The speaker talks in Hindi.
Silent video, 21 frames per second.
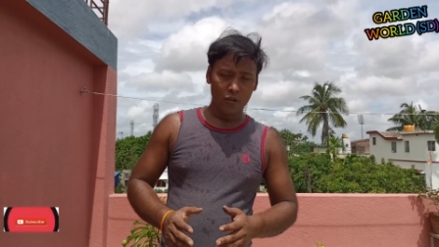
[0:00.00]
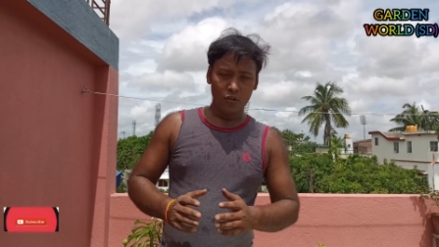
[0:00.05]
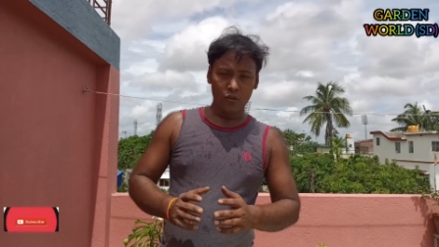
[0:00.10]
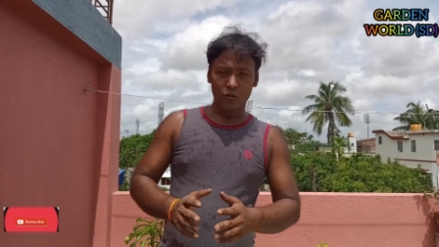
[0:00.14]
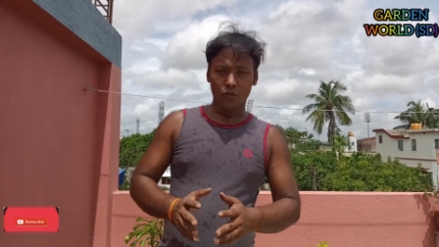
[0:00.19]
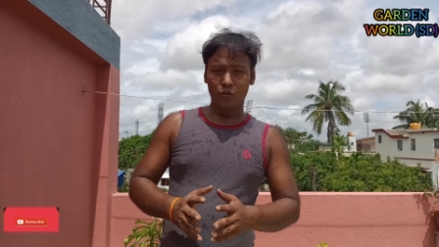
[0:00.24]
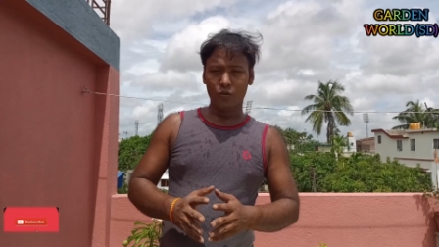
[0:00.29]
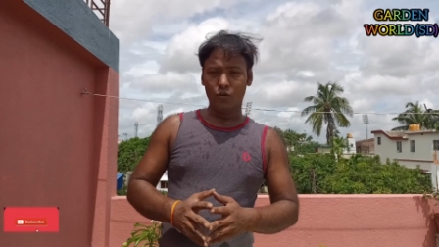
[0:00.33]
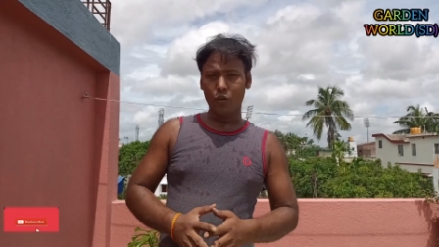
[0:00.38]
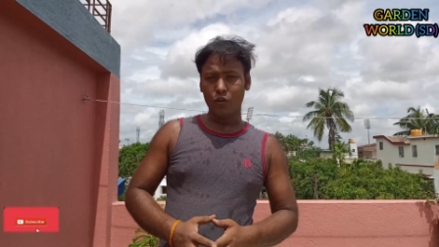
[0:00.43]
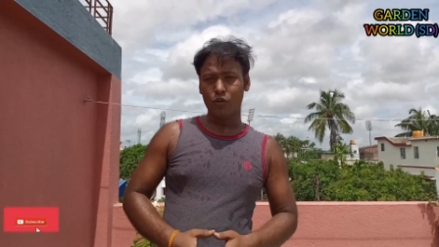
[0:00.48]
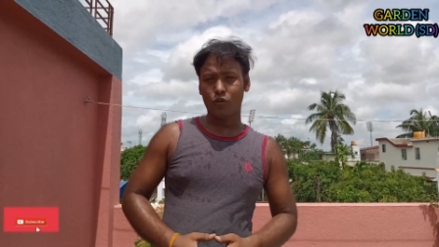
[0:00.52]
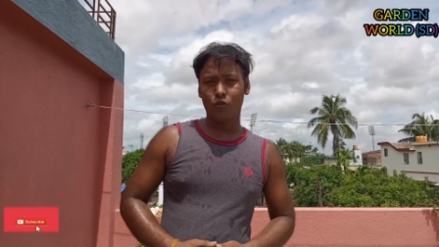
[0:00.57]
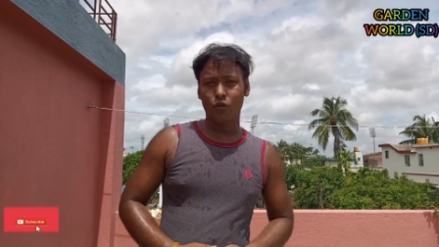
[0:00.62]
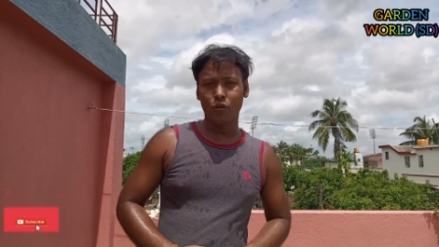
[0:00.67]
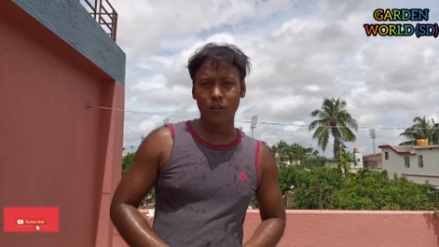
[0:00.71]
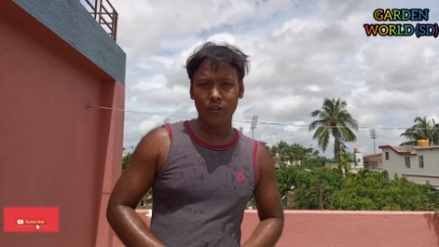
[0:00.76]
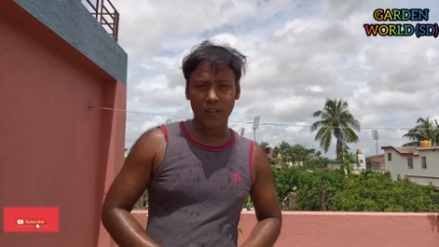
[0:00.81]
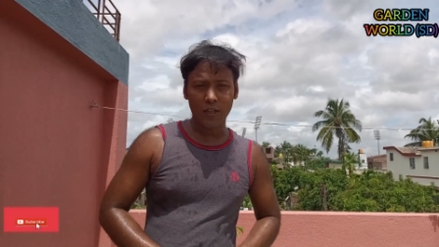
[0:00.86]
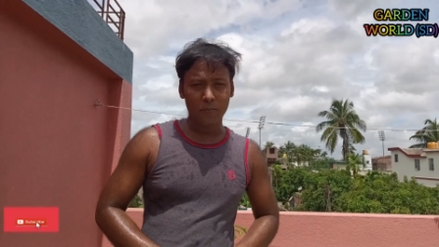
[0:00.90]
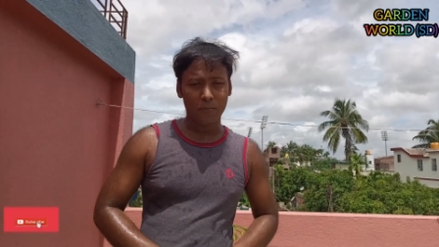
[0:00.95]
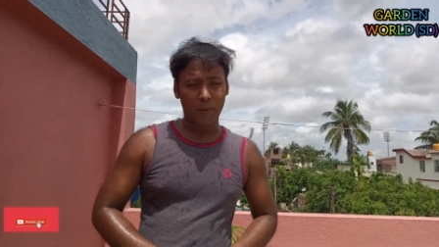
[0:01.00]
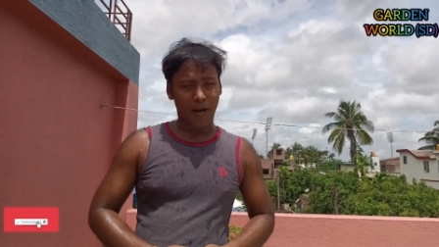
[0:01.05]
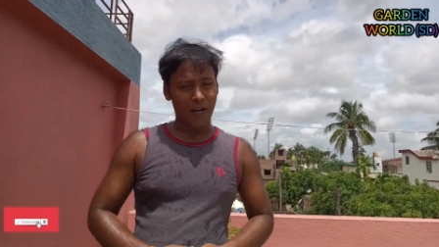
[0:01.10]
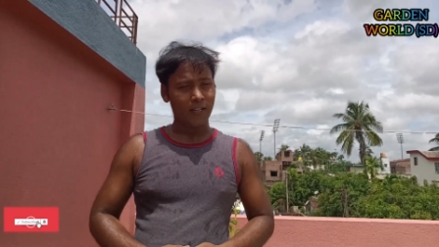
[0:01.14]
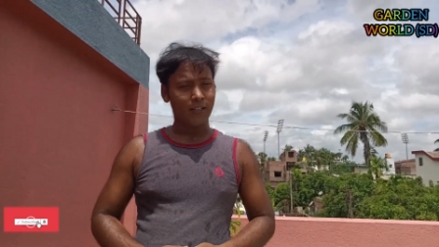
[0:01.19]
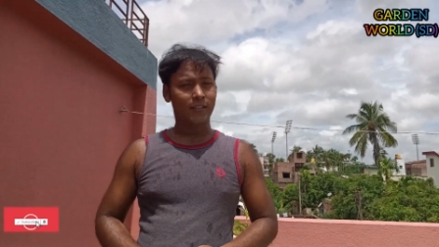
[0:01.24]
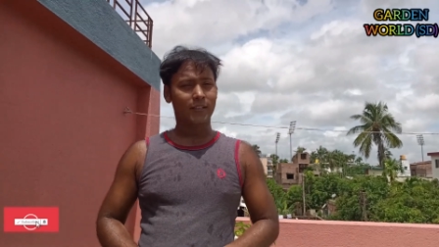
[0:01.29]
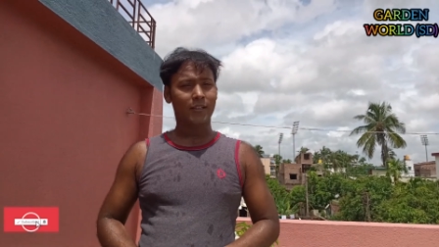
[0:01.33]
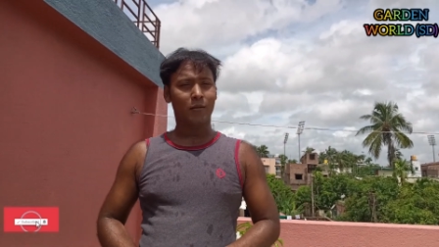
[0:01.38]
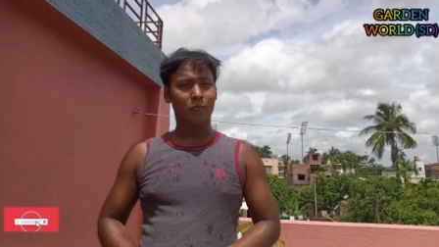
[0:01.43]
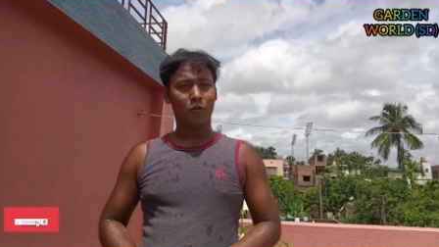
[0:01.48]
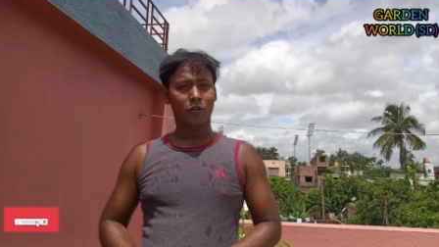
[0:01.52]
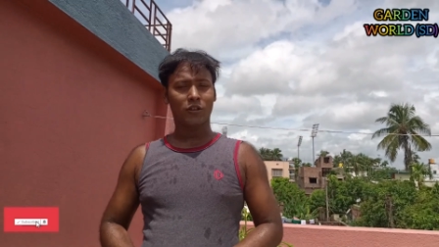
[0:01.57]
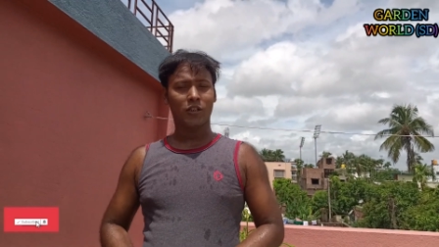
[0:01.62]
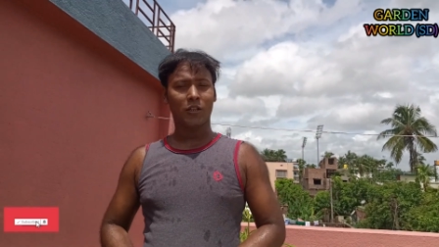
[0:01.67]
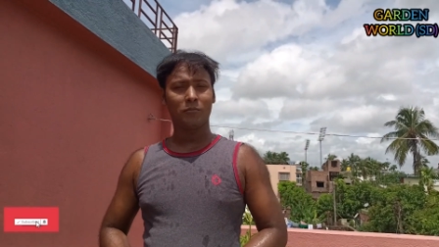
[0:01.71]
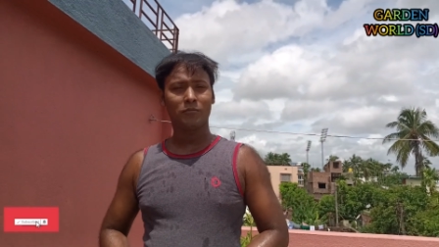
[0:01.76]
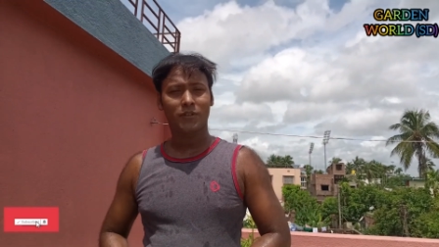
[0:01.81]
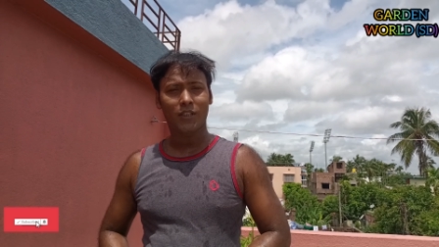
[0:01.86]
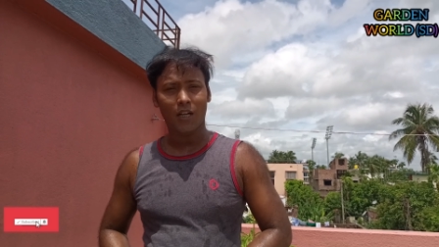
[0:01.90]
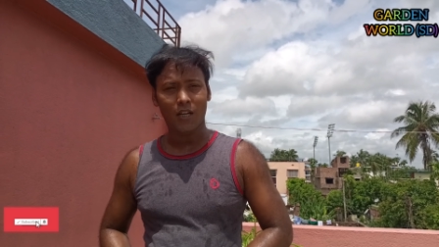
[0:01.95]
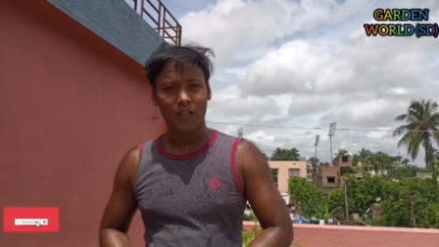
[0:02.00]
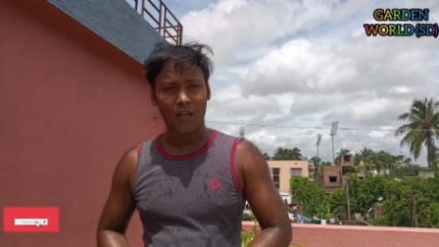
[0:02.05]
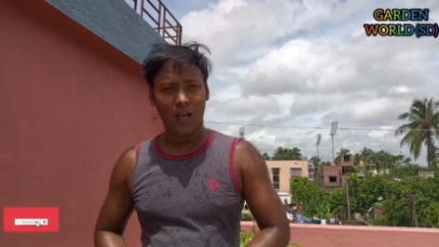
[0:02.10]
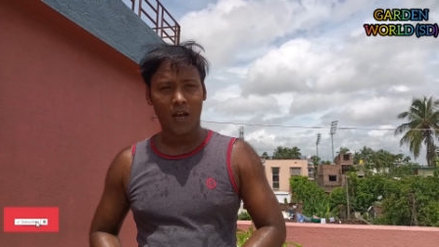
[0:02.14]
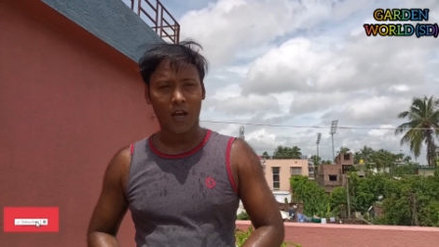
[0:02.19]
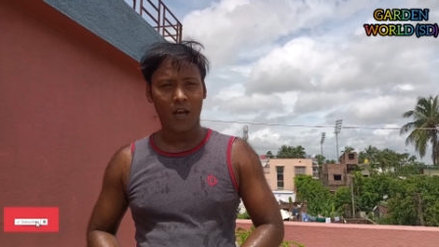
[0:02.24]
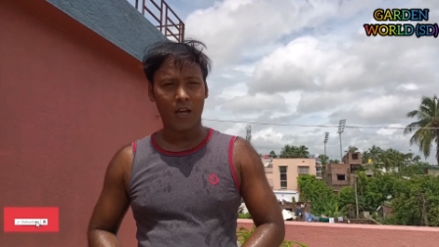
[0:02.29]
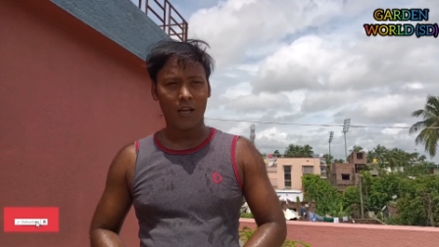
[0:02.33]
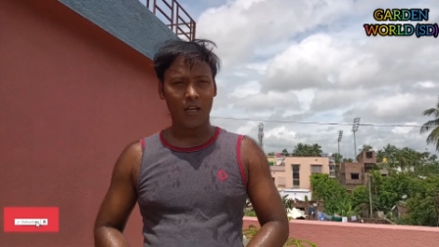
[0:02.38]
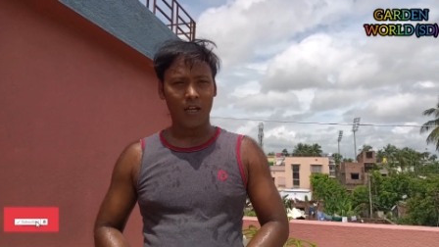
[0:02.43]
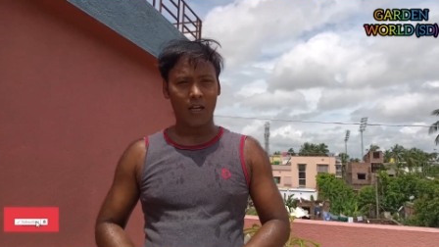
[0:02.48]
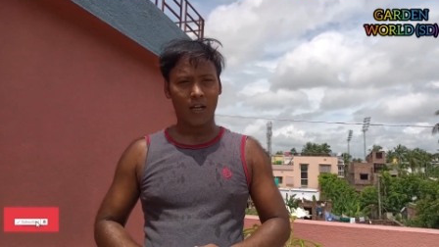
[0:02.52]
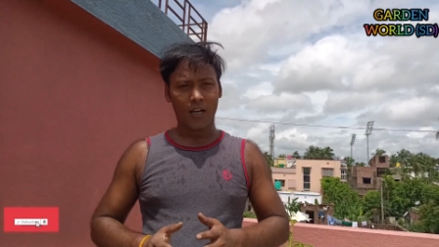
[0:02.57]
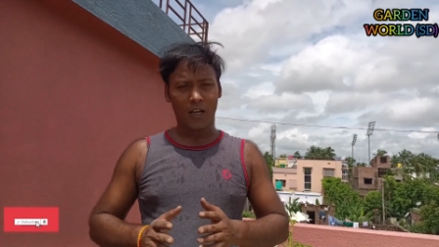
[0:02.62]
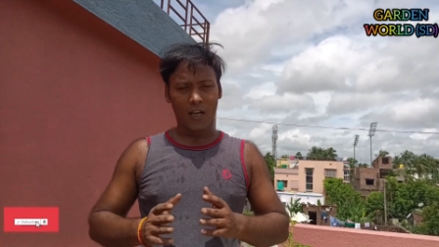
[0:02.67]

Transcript: तो दोस्तों ये बारिश का मौसम चल रहा है